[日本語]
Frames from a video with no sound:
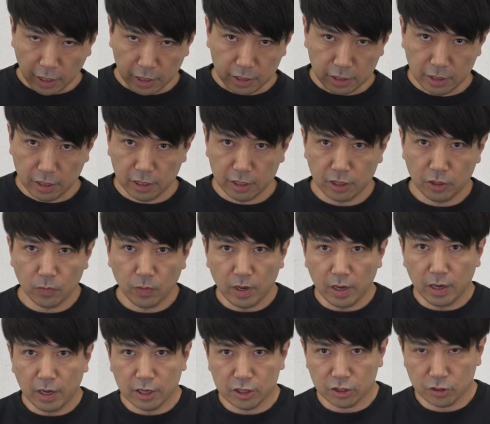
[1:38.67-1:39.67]
い、えー、で
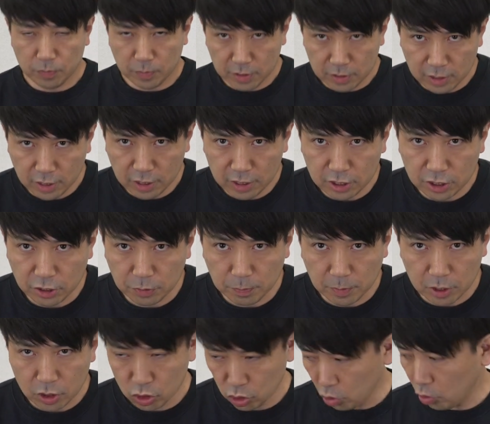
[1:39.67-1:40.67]
は始めていき
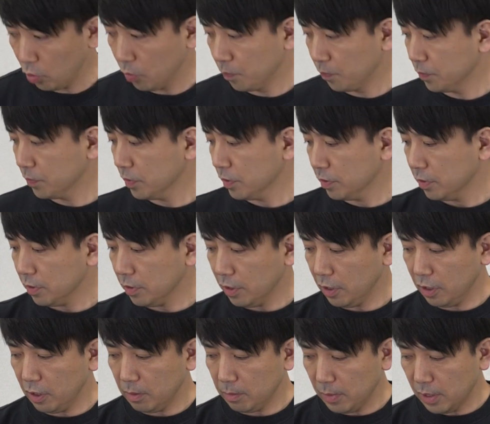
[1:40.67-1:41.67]
ましょう。
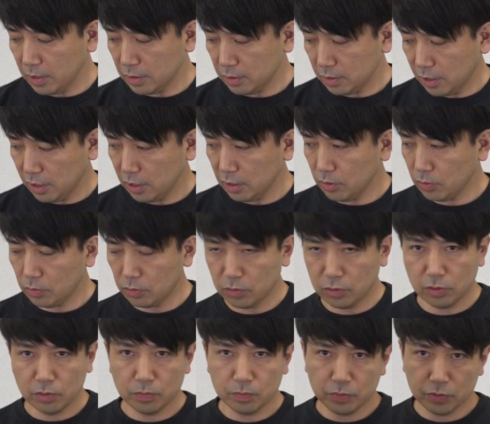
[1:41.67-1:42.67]
えー、まずねこ
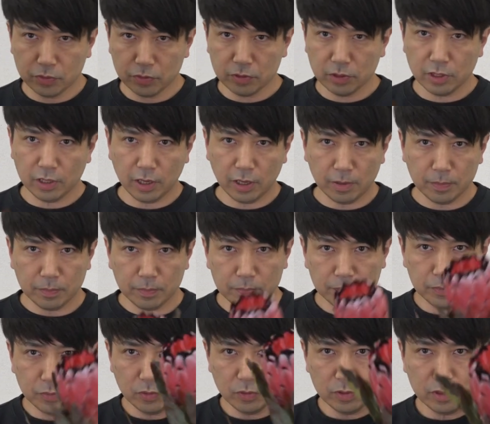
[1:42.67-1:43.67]
の
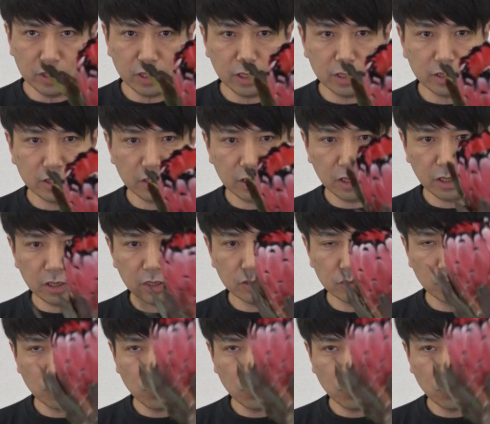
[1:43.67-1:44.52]
プロテアプロテアってね